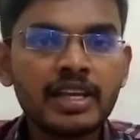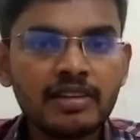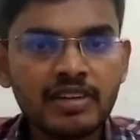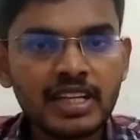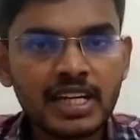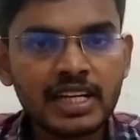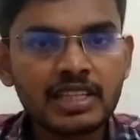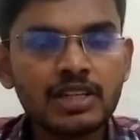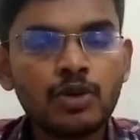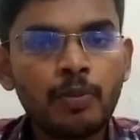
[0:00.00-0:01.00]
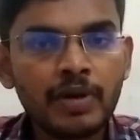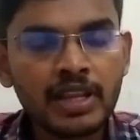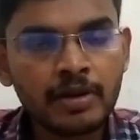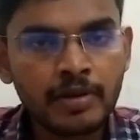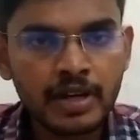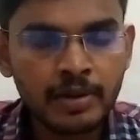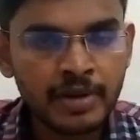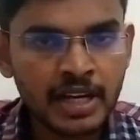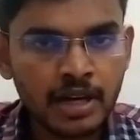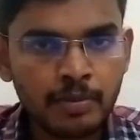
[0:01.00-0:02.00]
இருபதிலிருந்து முப்பது
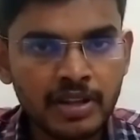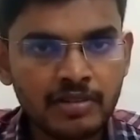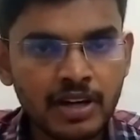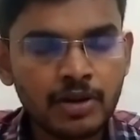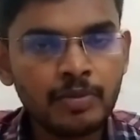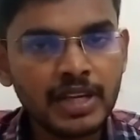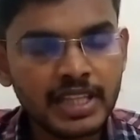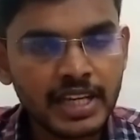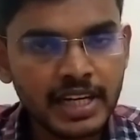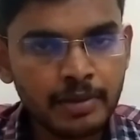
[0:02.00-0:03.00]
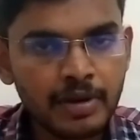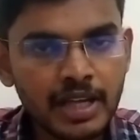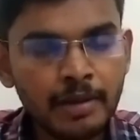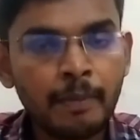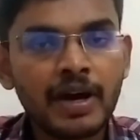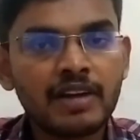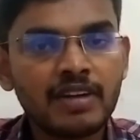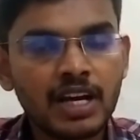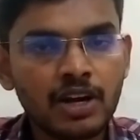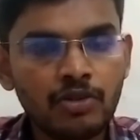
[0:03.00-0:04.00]
நிமிடங்கள் பதிவாகும் இந்த இடிமலை
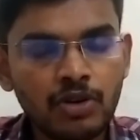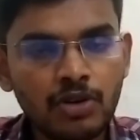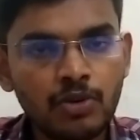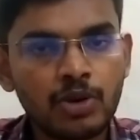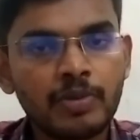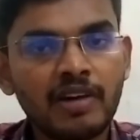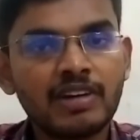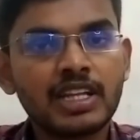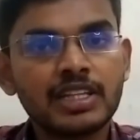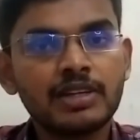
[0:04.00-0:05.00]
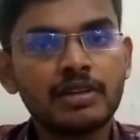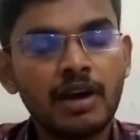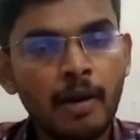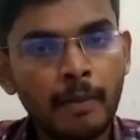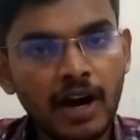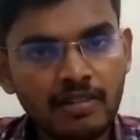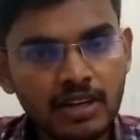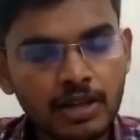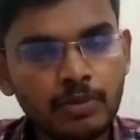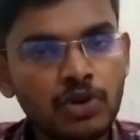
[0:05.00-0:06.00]
பரவலாகவோ ஒரு மாவட்டத்தின்
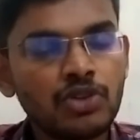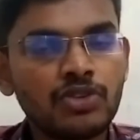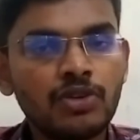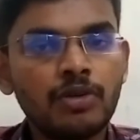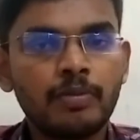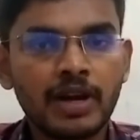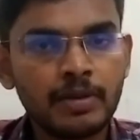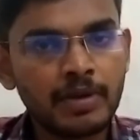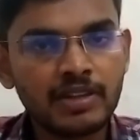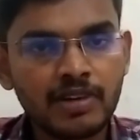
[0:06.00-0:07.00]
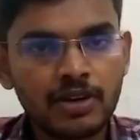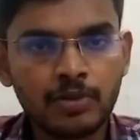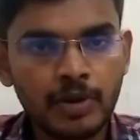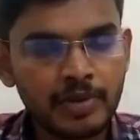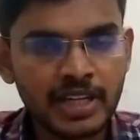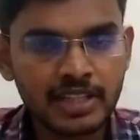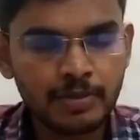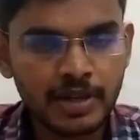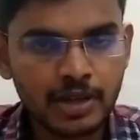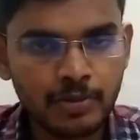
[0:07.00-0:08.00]
மாவட்டம் முழுதோ மழை பதிவாகும் அப்படின்னு
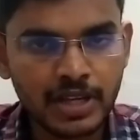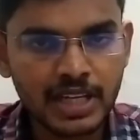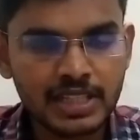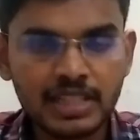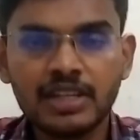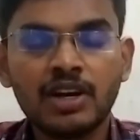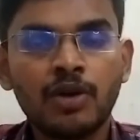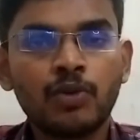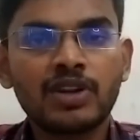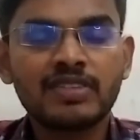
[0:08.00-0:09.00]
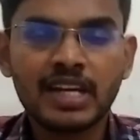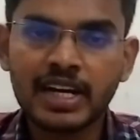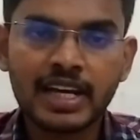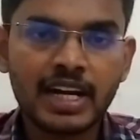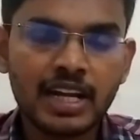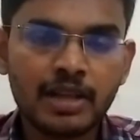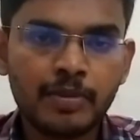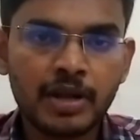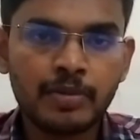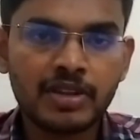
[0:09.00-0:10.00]
எதிர்பார்க்க முடியாது ஒரு சில இடங்களில்
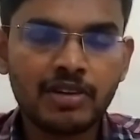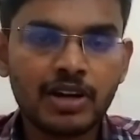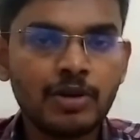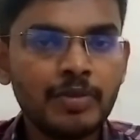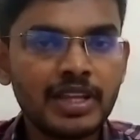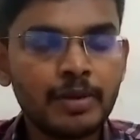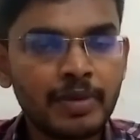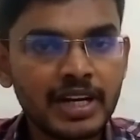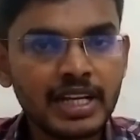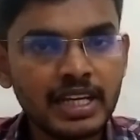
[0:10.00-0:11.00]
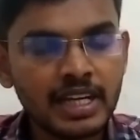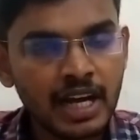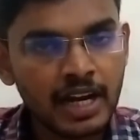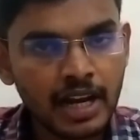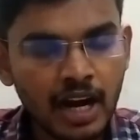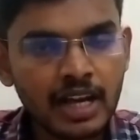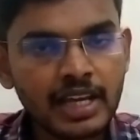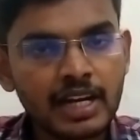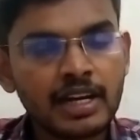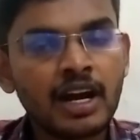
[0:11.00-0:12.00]
தான் மழை பதிவாகும் இதை பற்றி நாளை
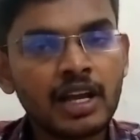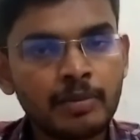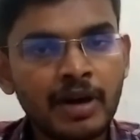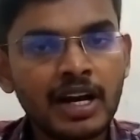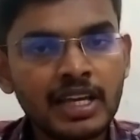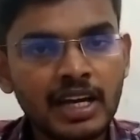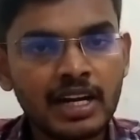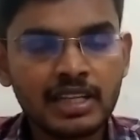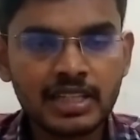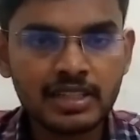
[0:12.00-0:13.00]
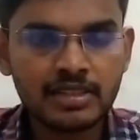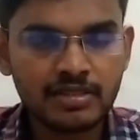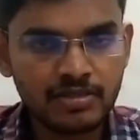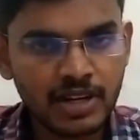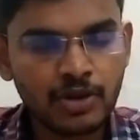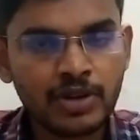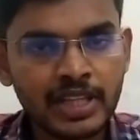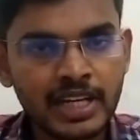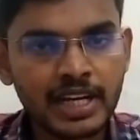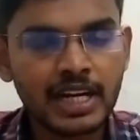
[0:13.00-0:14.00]
நாளை மாலை அல்லது
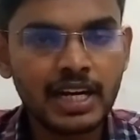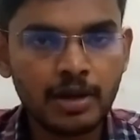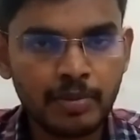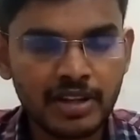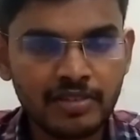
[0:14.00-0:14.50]
வரக்கூடிய தினங்களில் நான்